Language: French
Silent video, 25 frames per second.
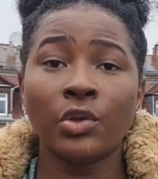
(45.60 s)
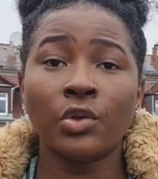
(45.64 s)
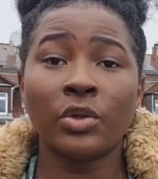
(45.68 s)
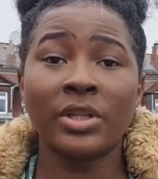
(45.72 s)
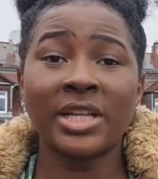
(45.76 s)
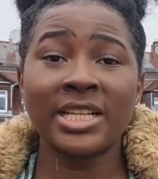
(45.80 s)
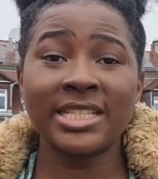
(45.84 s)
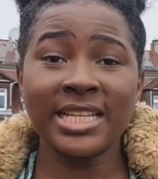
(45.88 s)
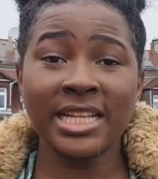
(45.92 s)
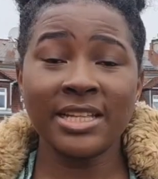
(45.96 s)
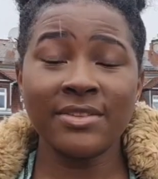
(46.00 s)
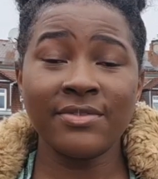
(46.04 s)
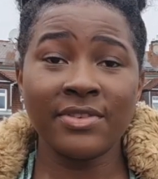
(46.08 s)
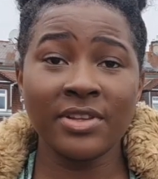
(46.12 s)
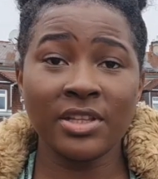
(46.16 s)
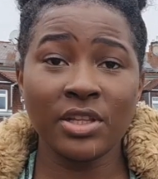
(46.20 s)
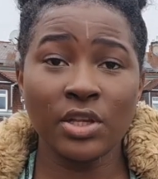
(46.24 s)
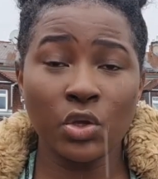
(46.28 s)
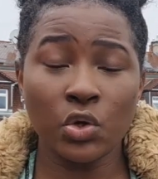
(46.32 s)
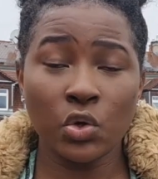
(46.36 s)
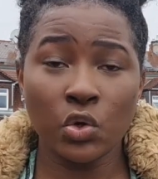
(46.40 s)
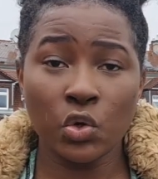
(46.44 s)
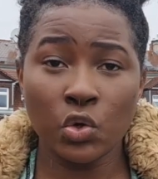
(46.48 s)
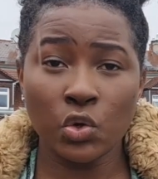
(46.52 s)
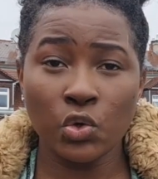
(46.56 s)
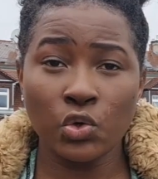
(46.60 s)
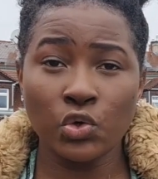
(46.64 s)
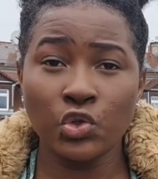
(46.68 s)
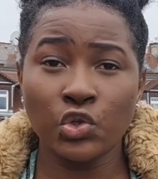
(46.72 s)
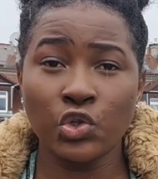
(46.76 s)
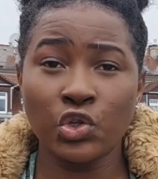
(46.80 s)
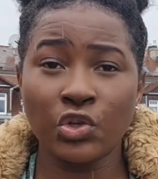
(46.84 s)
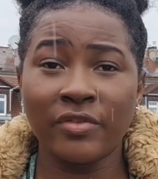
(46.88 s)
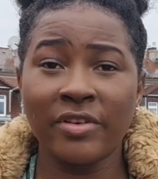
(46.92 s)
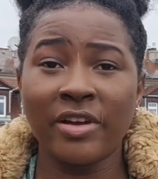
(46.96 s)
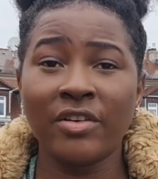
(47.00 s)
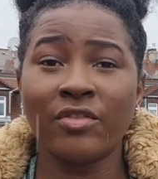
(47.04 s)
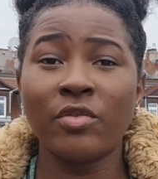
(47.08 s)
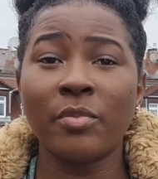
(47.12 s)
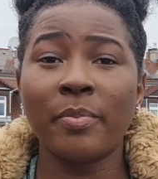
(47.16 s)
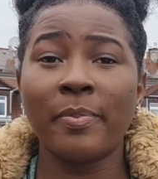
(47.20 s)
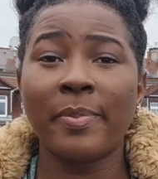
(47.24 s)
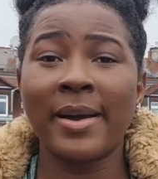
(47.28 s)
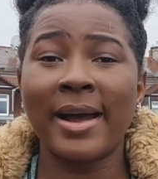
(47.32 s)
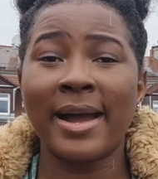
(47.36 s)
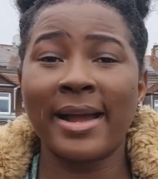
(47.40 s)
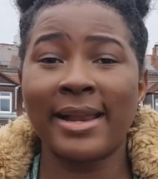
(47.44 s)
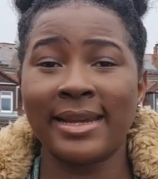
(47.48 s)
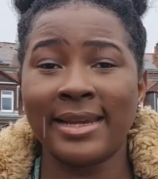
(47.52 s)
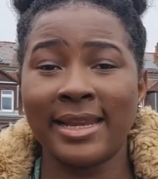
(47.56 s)
dans cette vidéo, je vais vous
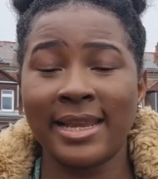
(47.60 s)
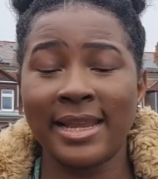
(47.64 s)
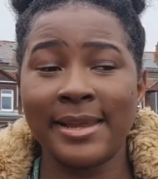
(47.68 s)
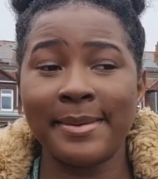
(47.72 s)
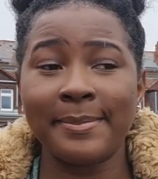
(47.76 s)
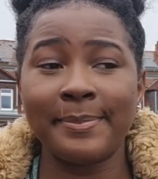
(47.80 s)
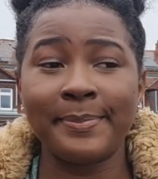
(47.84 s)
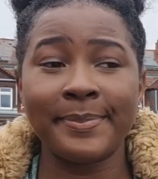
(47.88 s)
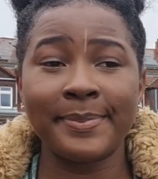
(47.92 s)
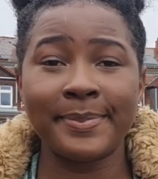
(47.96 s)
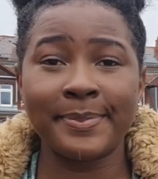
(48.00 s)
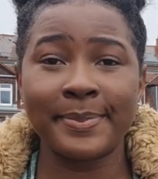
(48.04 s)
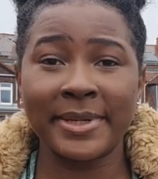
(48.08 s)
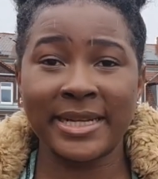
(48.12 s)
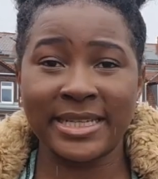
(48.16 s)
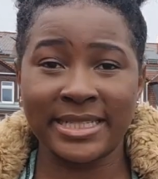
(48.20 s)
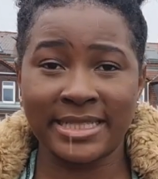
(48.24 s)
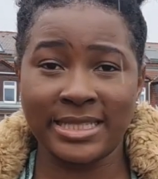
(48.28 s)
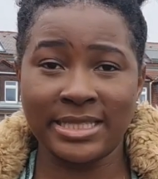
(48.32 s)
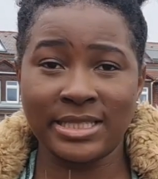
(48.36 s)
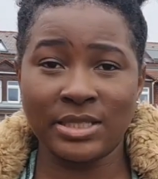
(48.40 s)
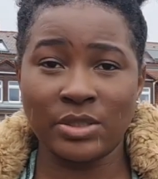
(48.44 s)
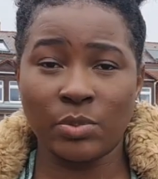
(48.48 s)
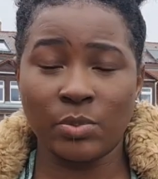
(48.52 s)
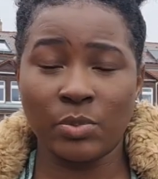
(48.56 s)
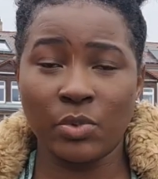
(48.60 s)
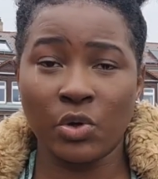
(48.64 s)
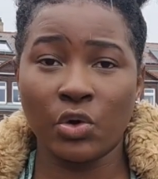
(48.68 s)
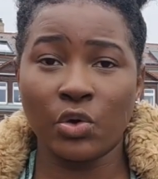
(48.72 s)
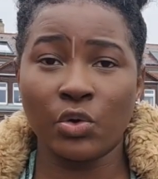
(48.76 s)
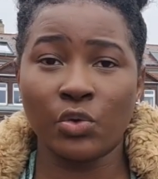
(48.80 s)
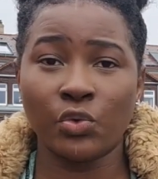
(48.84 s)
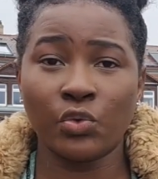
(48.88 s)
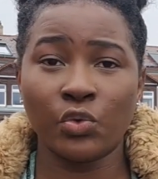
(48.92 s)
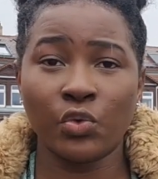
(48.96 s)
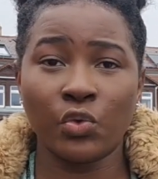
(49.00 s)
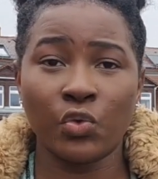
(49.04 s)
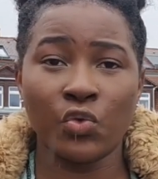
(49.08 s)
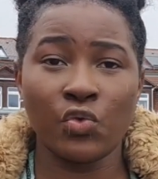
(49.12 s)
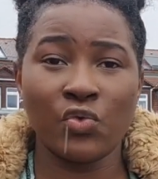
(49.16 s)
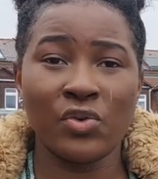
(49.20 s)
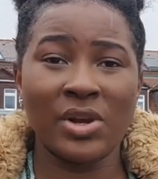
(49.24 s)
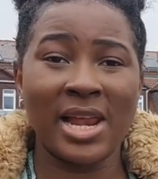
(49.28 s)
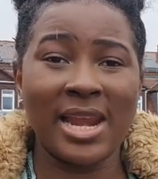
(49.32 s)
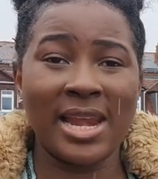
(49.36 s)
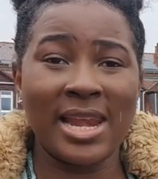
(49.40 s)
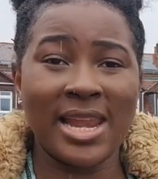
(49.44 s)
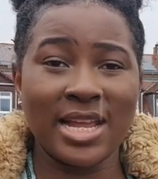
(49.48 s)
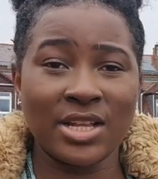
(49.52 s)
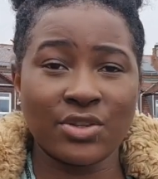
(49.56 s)
parler précisément de
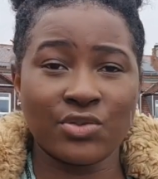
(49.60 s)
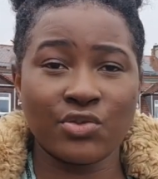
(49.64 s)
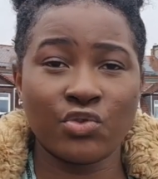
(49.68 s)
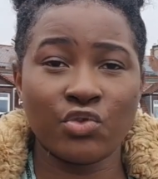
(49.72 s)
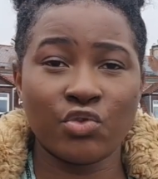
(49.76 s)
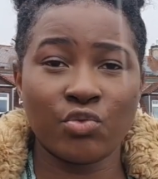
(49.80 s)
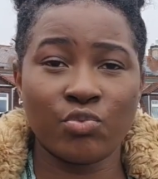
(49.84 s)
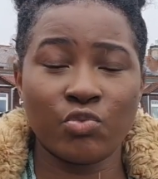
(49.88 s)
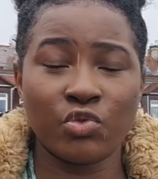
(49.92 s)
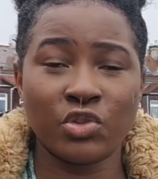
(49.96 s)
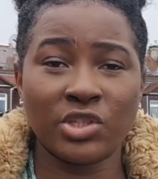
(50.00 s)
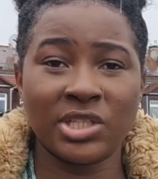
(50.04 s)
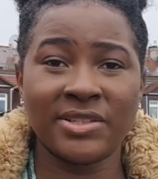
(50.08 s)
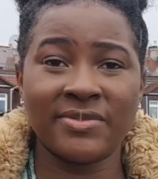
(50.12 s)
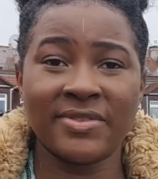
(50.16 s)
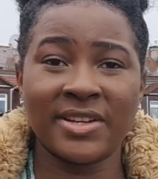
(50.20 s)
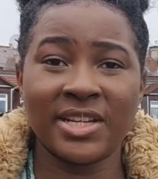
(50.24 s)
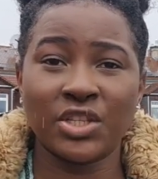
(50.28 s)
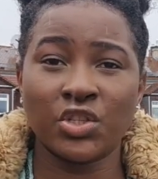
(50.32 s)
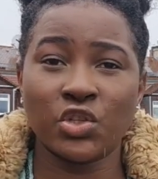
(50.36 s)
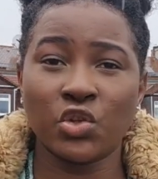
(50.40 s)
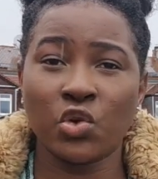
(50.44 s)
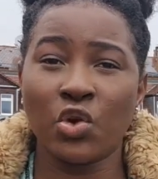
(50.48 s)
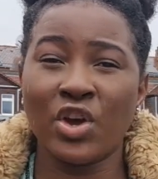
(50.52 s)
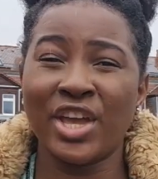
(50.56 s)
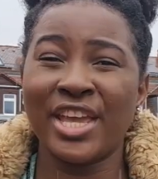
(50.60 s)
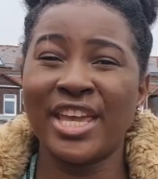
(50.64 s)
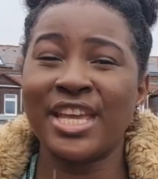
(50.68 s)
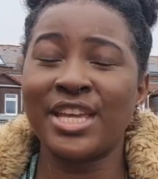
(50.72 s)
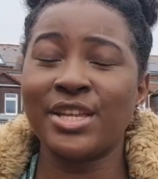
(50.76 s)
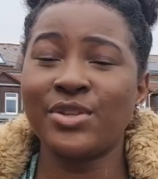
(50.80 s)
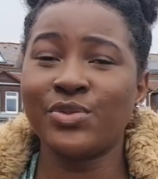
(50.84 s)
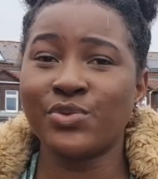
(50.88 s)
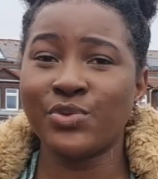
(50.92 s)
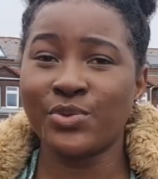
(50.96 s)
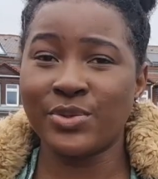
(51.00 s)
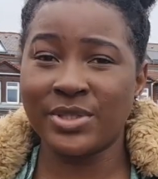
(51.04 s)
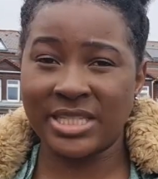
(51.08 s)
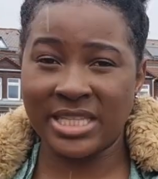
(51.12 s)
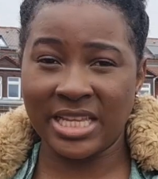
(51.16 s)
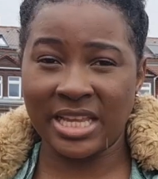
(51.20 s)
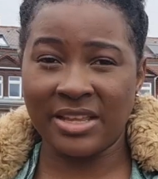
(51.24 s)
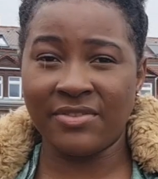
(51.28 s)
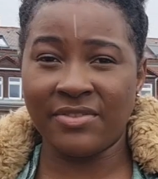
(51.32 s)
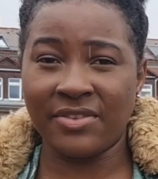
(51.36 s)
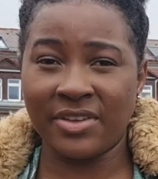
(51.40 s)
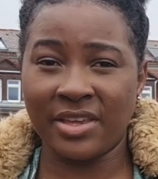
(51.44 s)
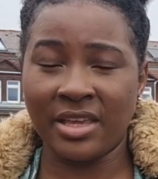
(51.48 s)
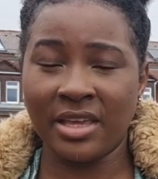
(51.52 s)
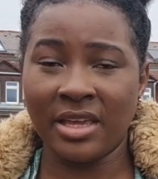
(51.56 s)
la lettre de motivation et du
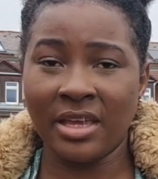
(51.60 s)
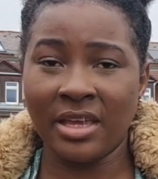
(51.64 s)
CV